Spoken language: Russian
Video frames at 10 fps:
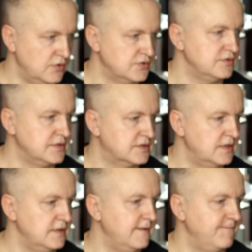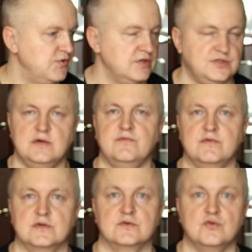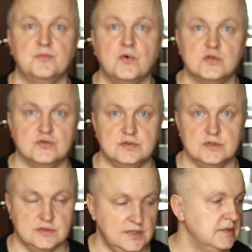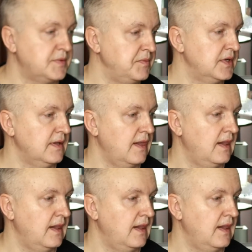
пользуетесь ли, и чем вы в основном пользуетесь. Я, например,